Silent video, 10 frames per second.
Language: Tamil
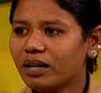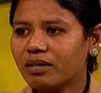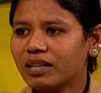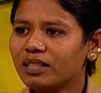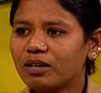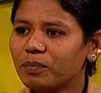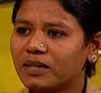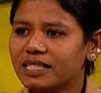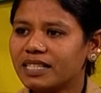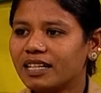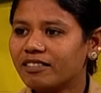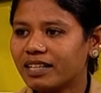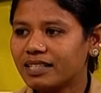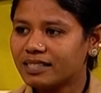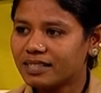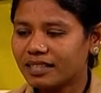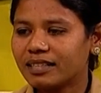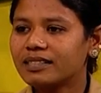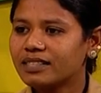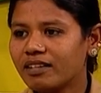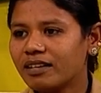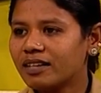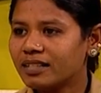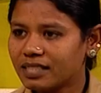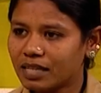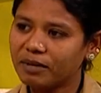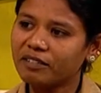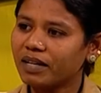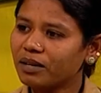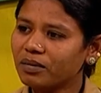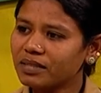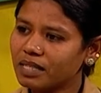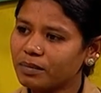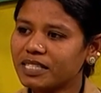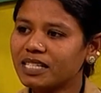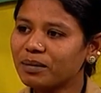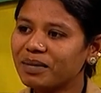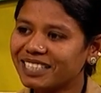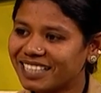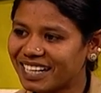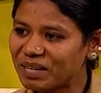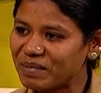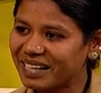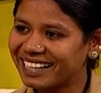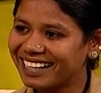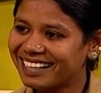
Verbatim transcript: அளவுக்கு அந்த அளவுக்கு பிரச்சனைலாம் வராது சில பேர் வர்றவங்க சில பேர் சில்லற மாத்தி தரையும்பாங்க